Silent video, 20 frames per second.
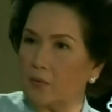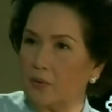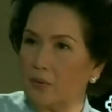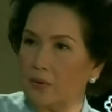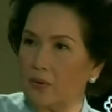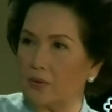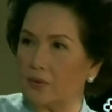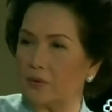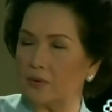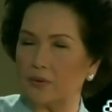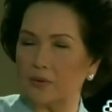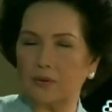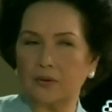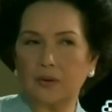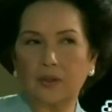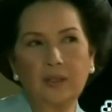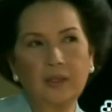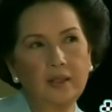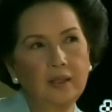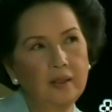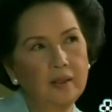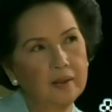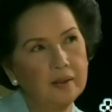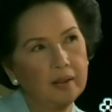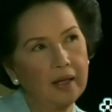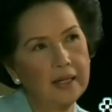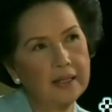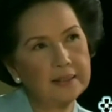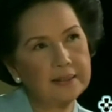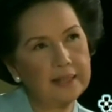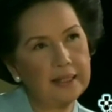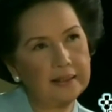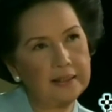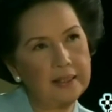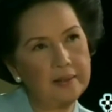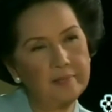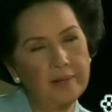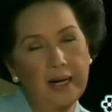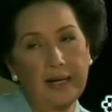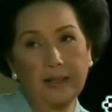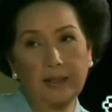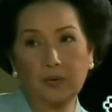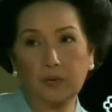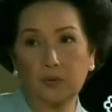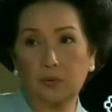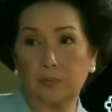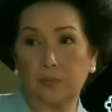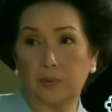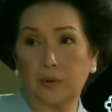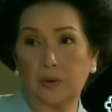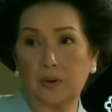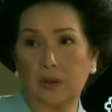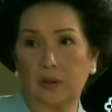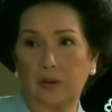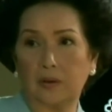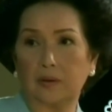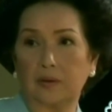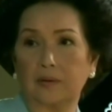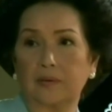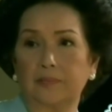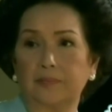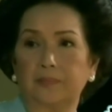Naku, ang setting bahay kubo.